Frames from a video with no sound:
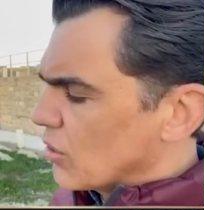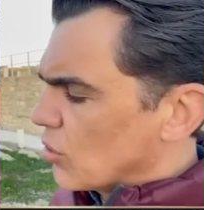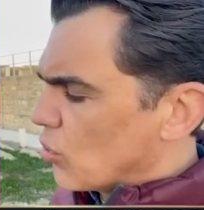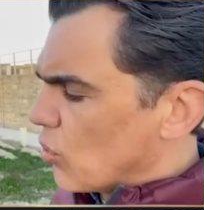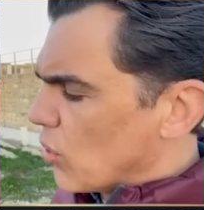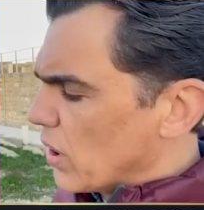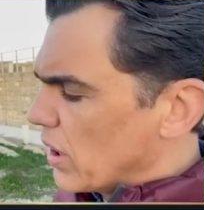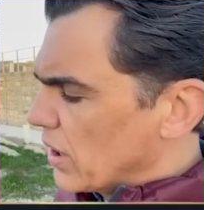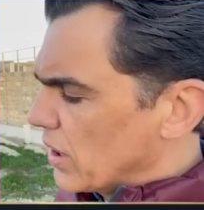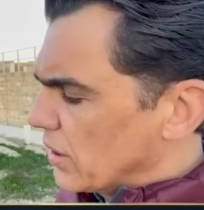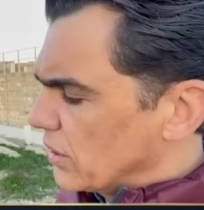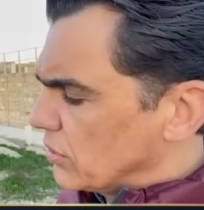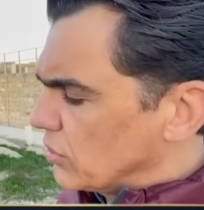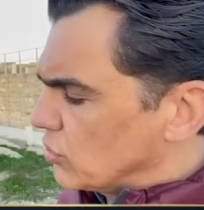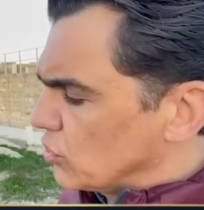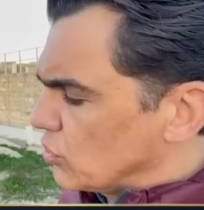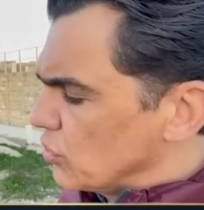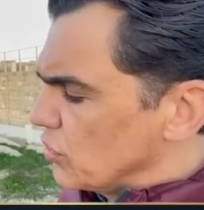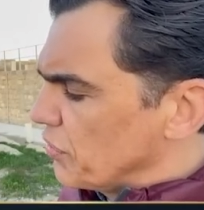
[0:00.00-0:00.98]

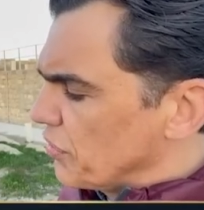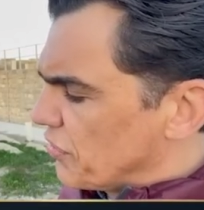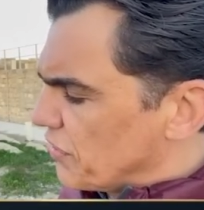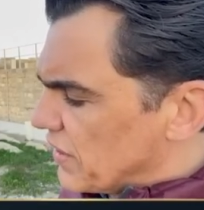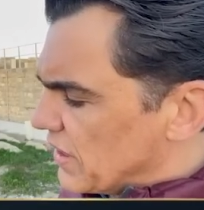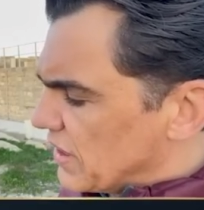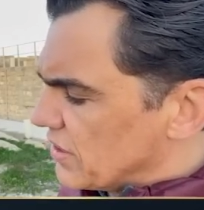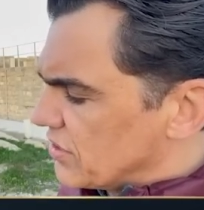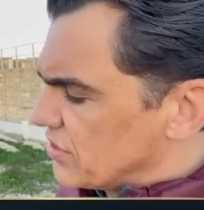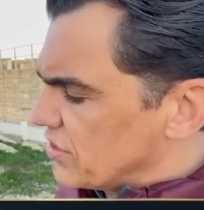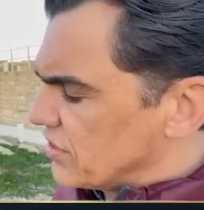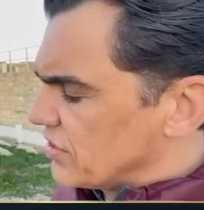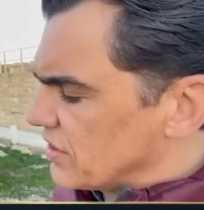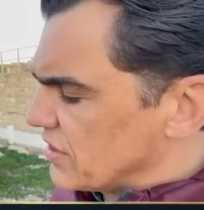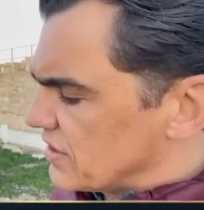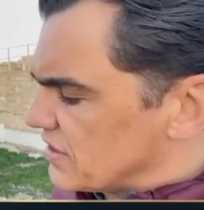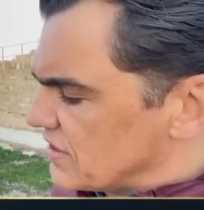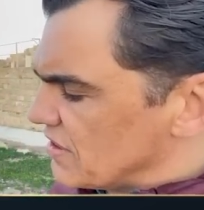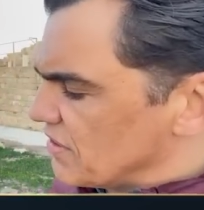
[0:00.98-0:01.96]
quanto vedes
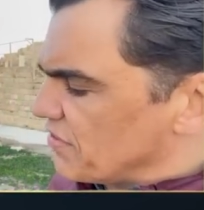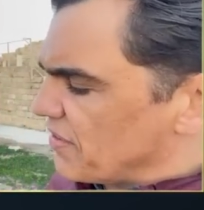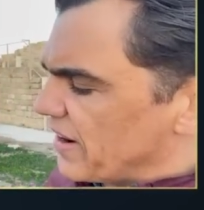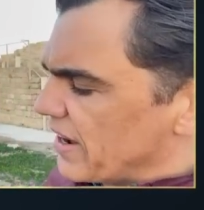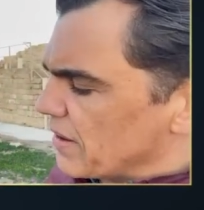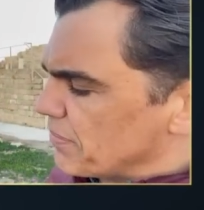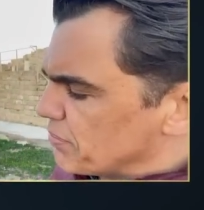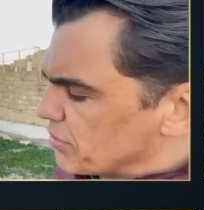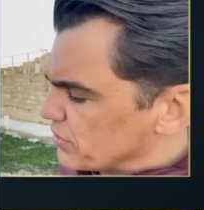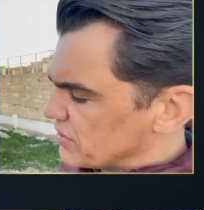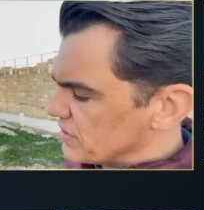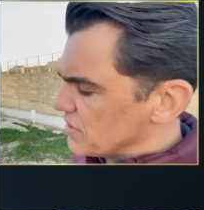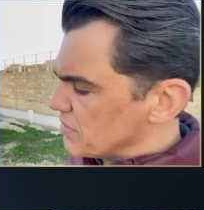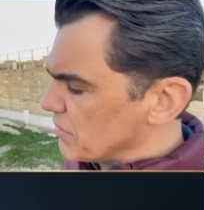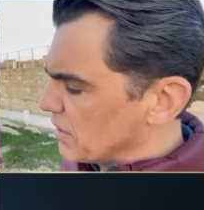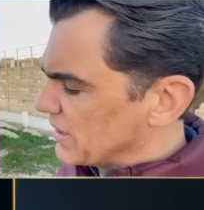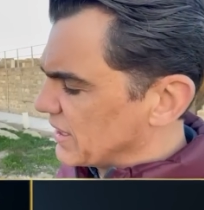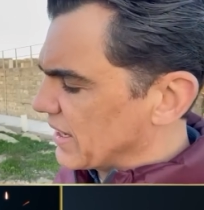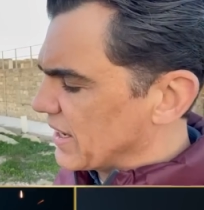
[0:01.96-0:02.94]
que se vai
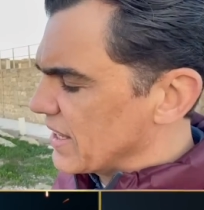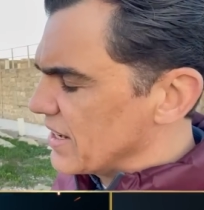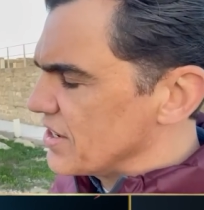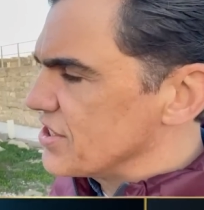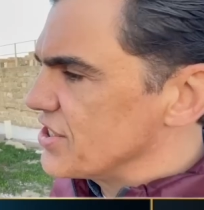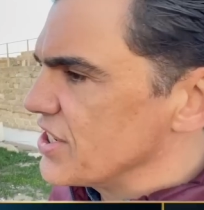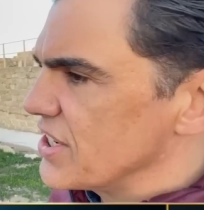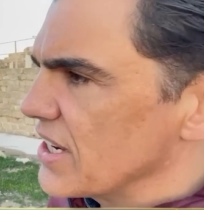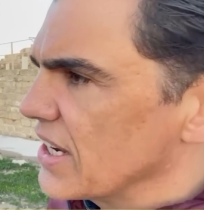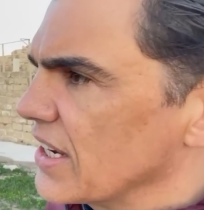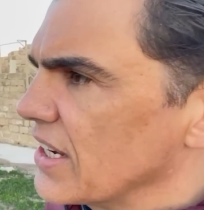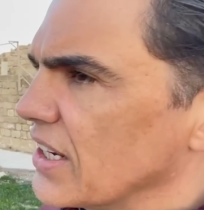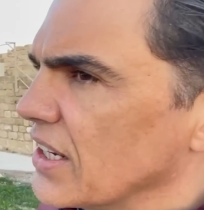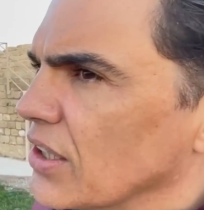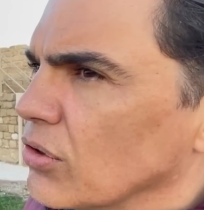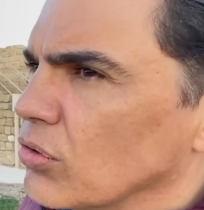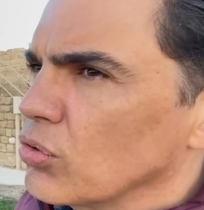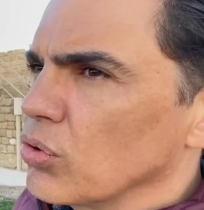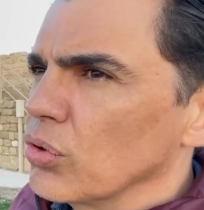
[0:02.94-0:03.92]
aproximando aquele dia.
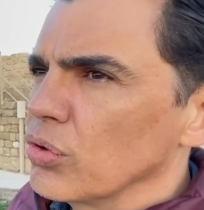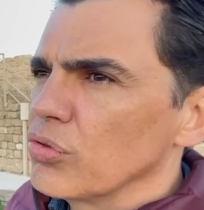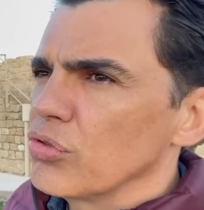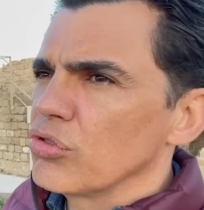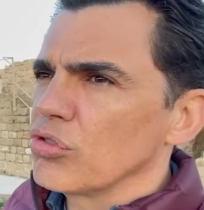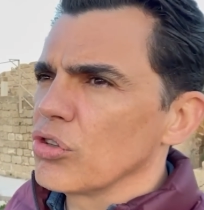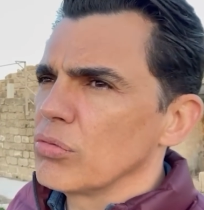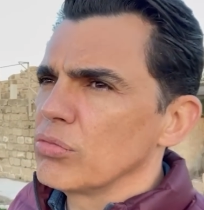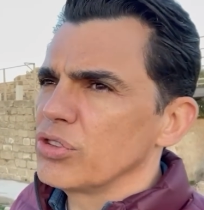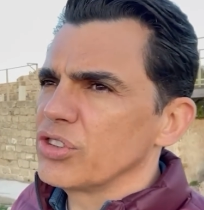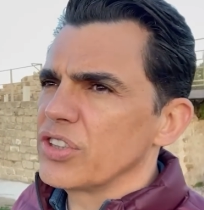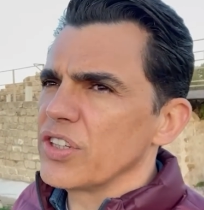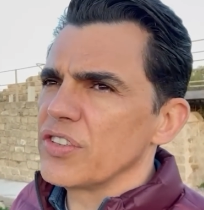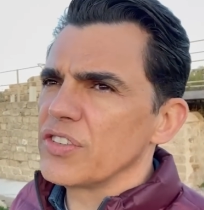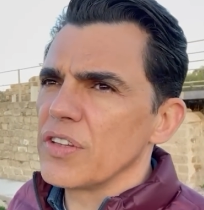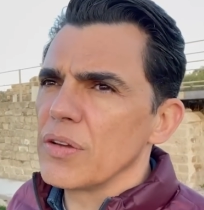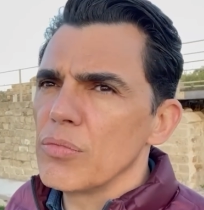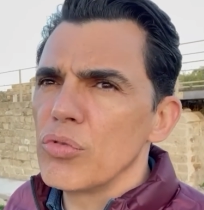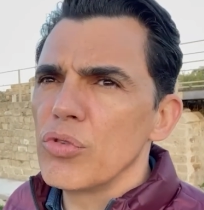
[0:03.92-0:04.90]
Todos somos
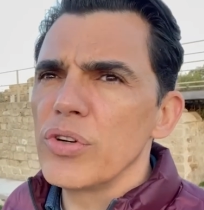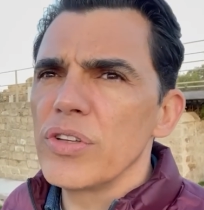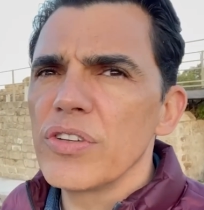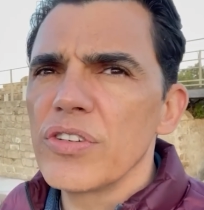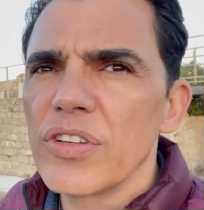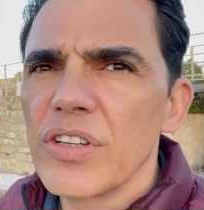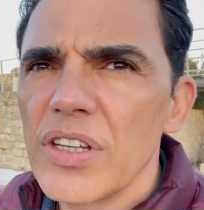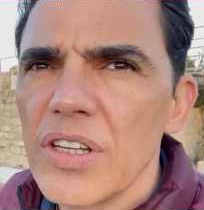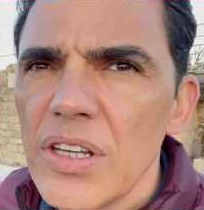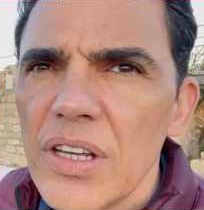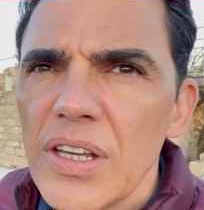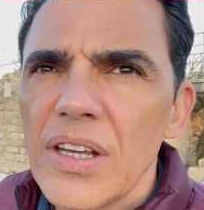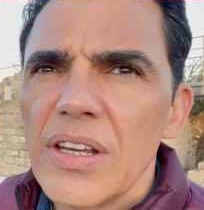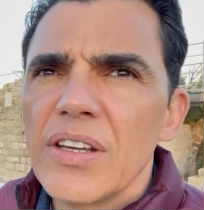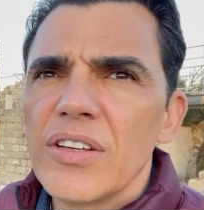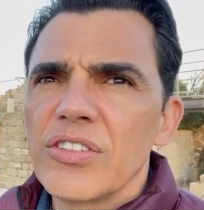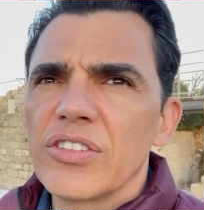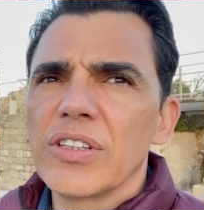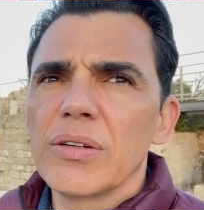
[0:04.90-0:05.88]
testemunhas que
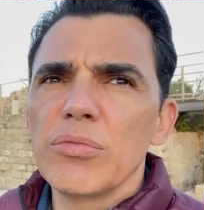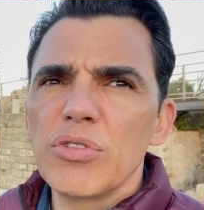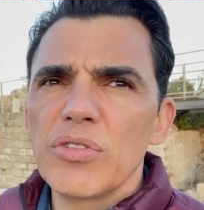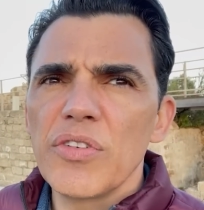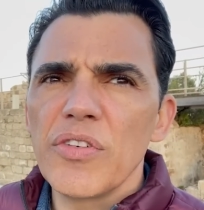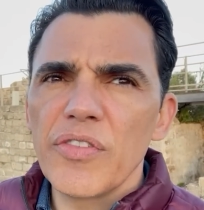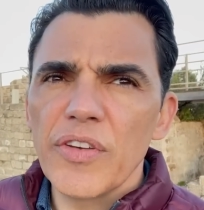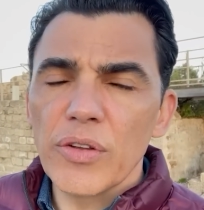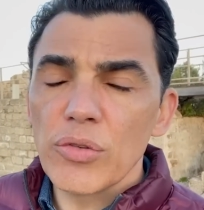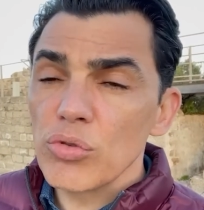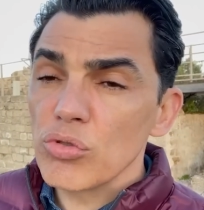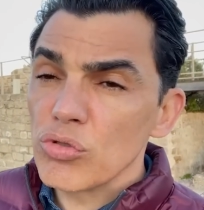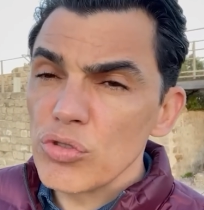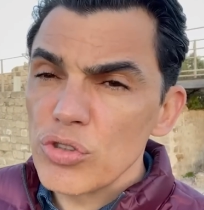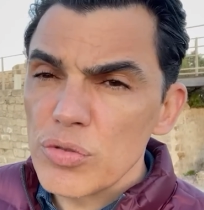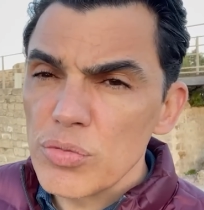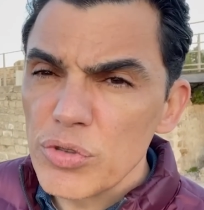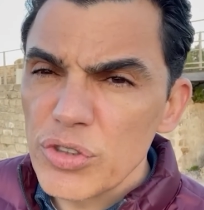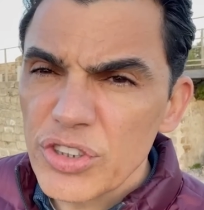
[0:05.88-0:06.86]
estamos vivendo os
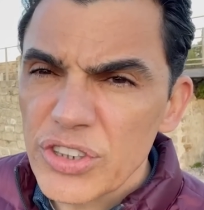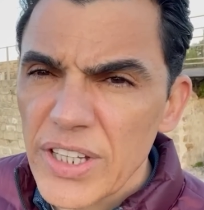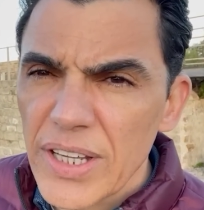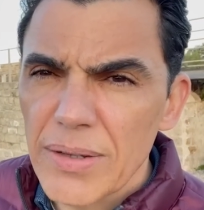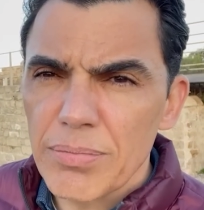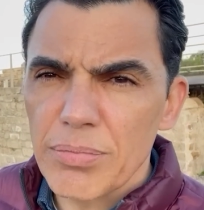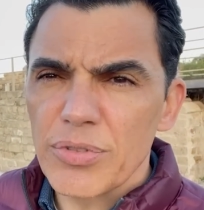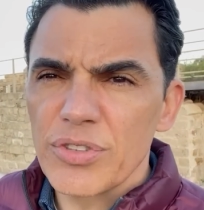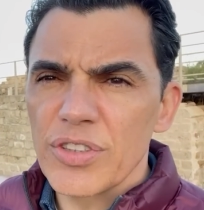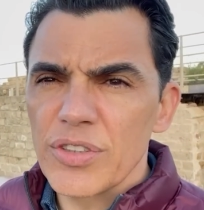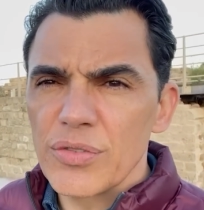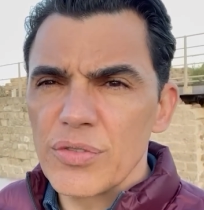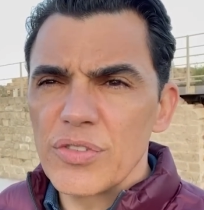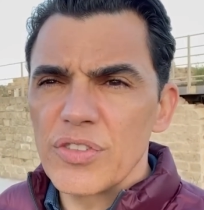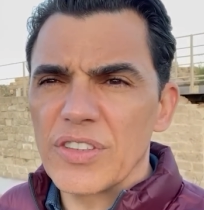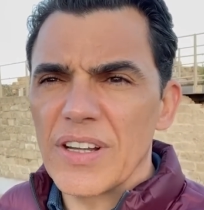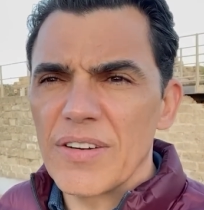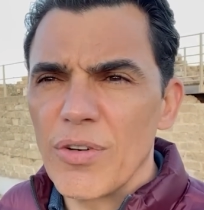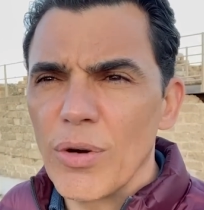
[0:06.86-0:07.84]
últimos tempos.
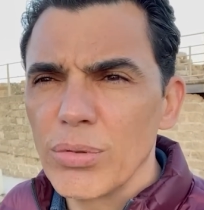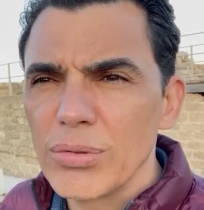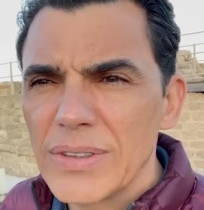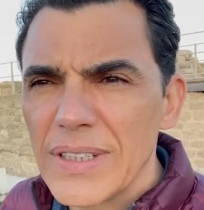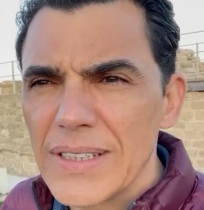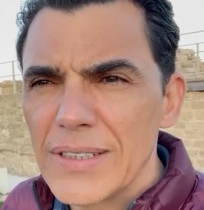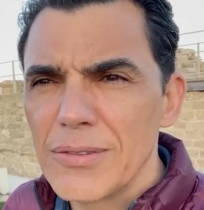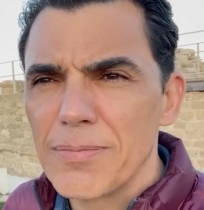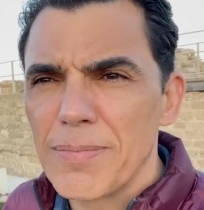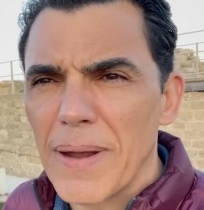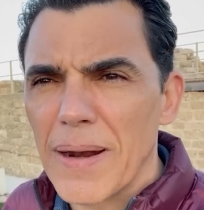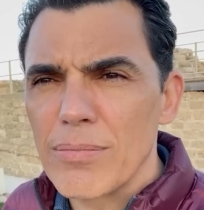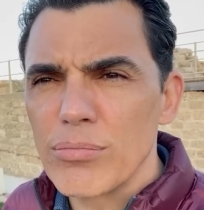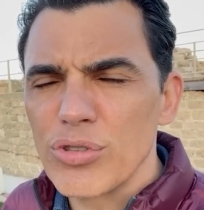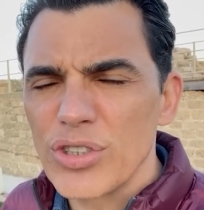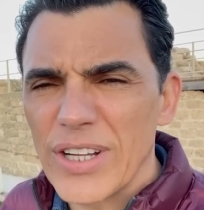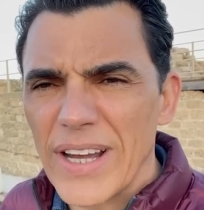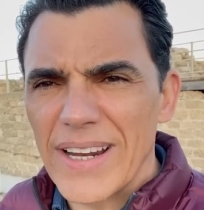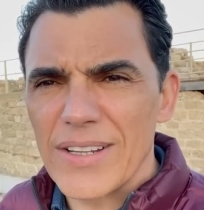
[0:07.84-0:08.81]
Jesus está voltando para
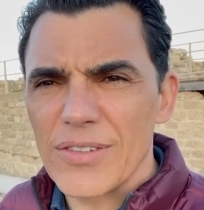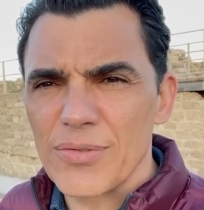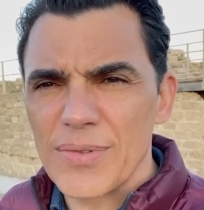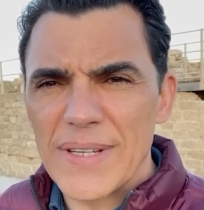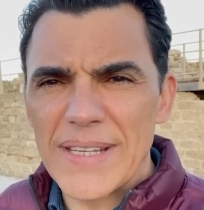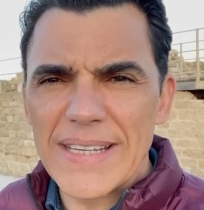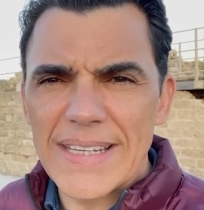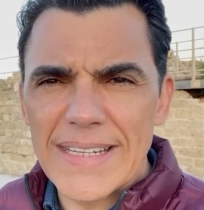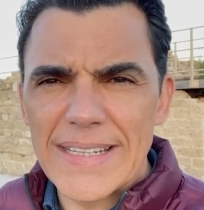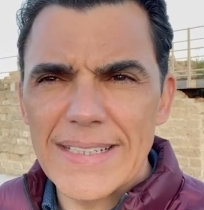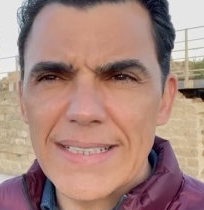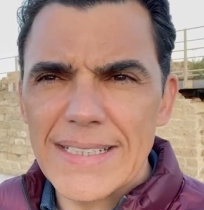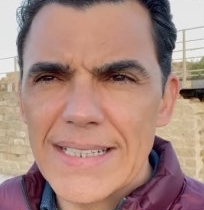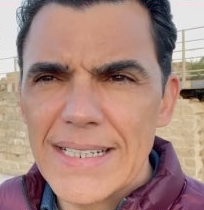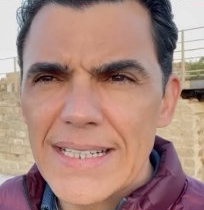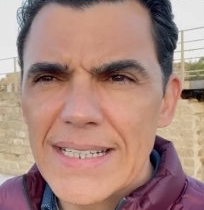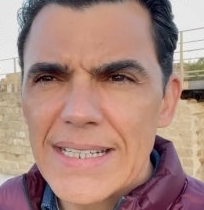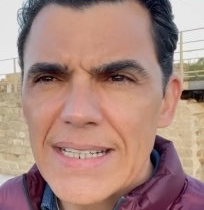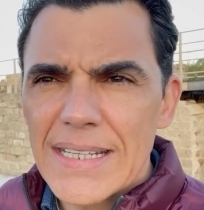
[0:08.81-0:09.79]
buscar a sua
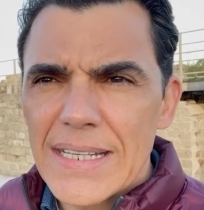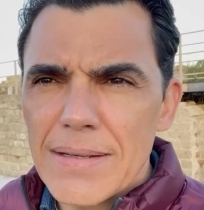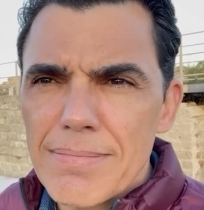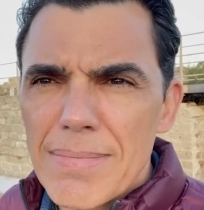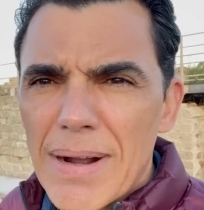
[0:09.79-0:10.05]
igreja. E